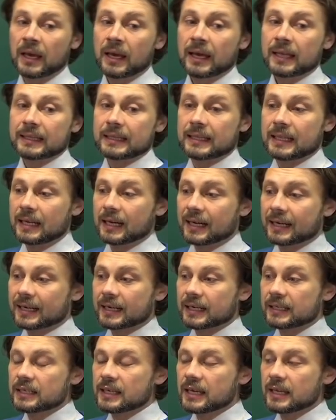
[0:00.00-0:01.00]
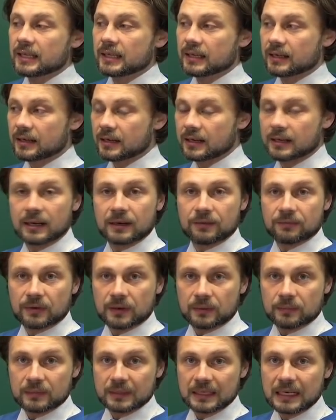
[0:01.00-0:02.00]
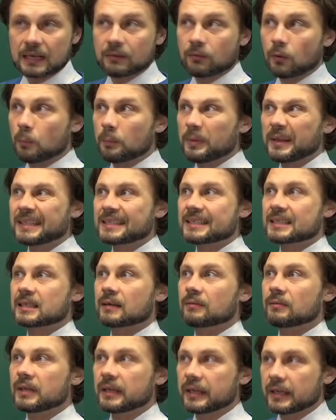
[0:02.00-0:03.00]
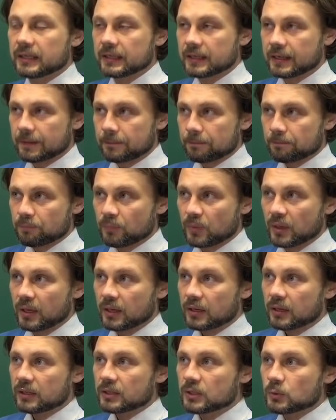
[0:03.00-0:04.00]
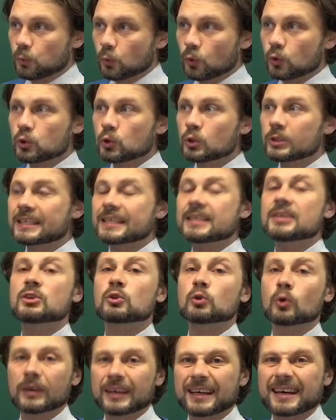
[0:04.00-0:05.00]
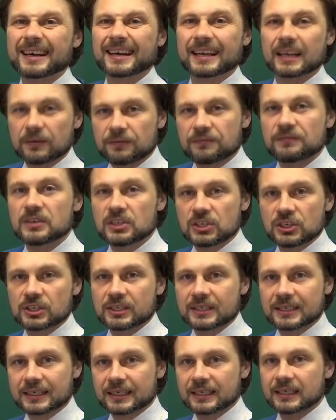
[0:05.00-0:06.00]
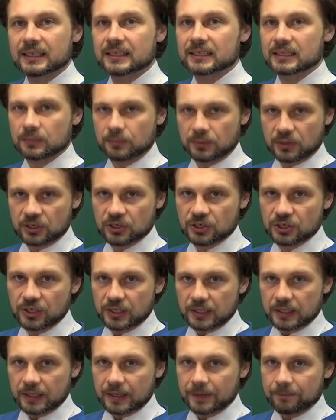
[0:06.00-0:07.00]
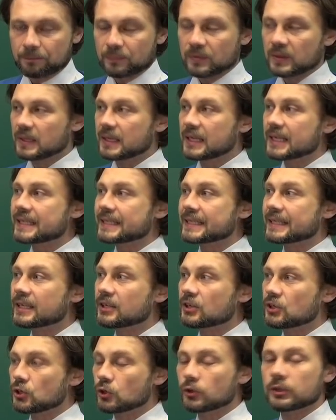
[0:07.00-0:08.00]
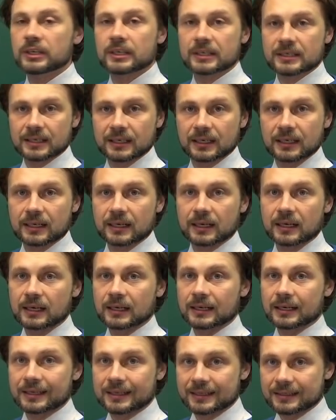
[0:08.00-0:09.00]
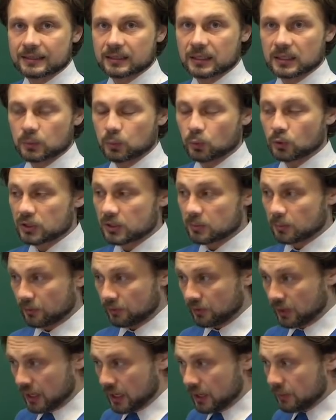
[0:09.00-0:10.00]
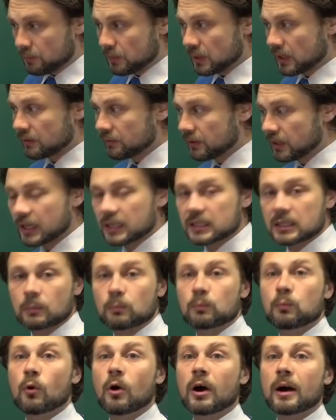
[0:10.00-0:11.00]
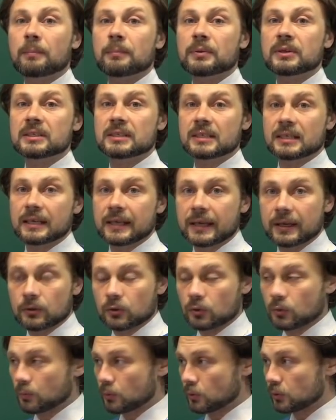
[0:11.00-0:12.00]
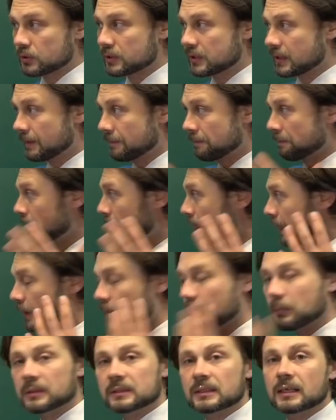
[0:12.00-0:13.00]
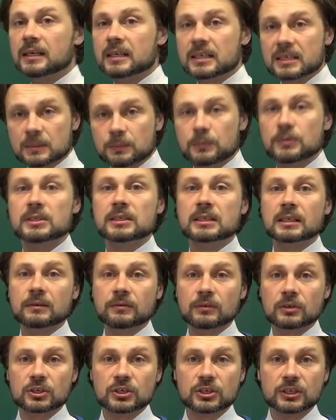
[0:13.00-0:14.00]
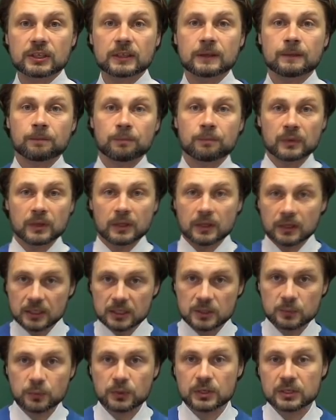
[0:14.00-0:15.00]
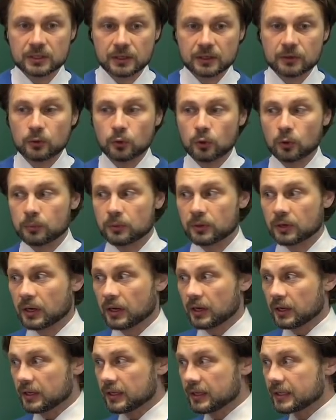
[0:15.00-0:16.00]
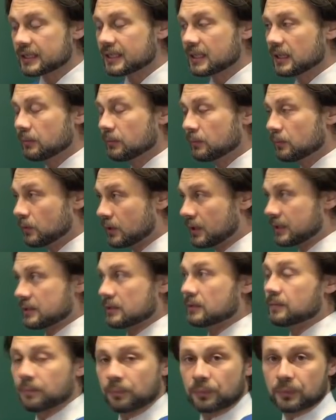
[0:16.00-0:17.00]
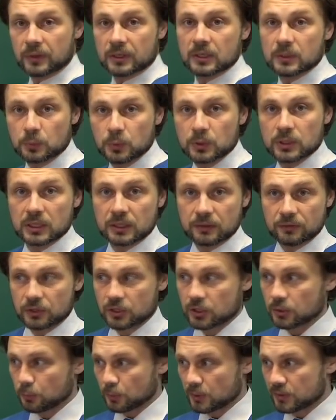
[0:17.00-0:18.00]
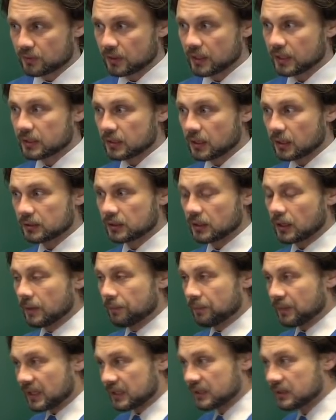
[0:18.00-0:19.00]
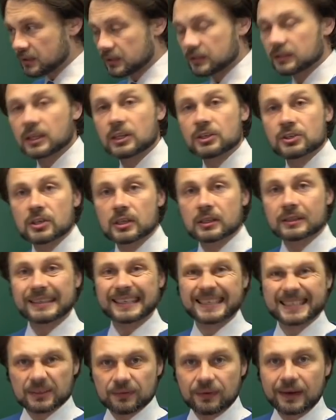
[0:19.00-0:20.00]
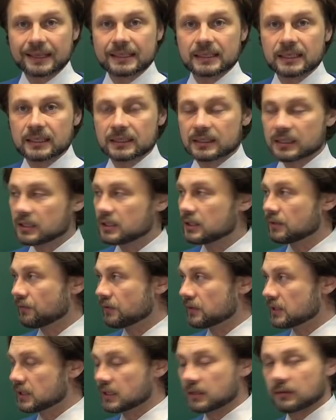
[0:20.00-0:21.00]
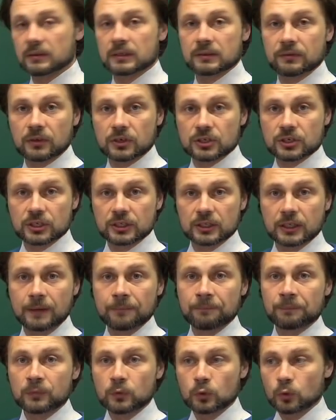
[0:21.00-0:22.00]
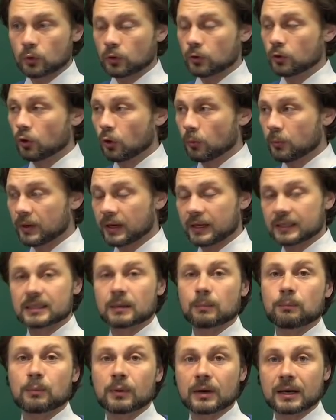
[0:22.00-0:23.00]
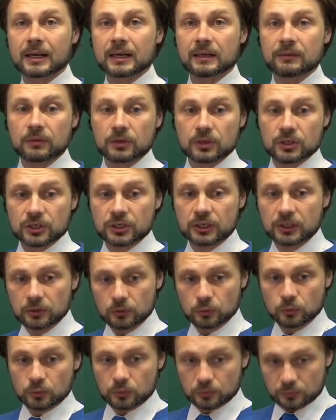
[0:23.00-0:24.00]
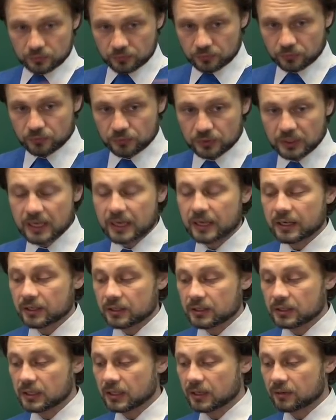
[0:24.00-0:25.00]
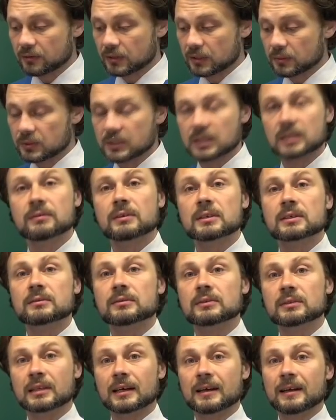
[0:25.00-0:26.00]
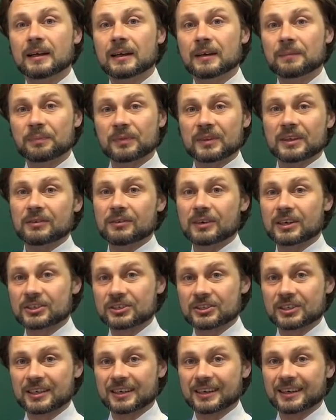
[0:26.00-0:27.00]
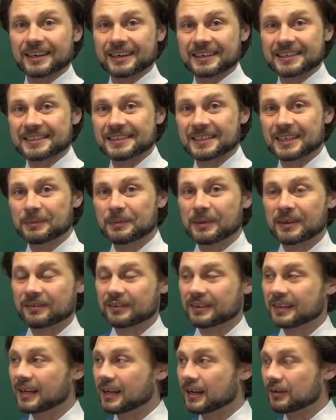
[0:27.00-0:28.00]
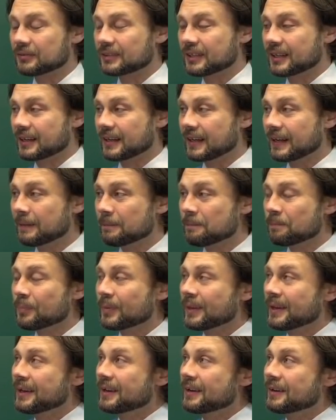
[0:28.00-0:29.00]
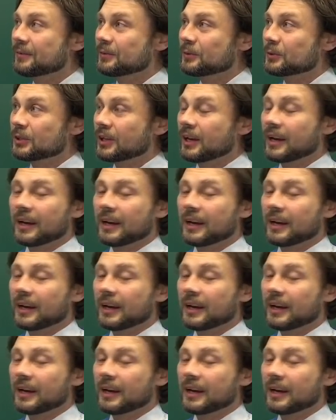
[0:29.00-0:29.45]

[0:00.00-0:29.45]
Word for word: Для хранения графа, для его представления используется не только графическое изображение. Есть еще несколько разных способов. Первый это по определению. Просто банально список вершин и список ребер. Если у нас список вершин позволяет как-то однозначно назвать, идентифицировать вершины, то ребра это пары вершин, ну, вне ориентированном, соответственно, неважно, какая из них первая, какая вторая. Вот.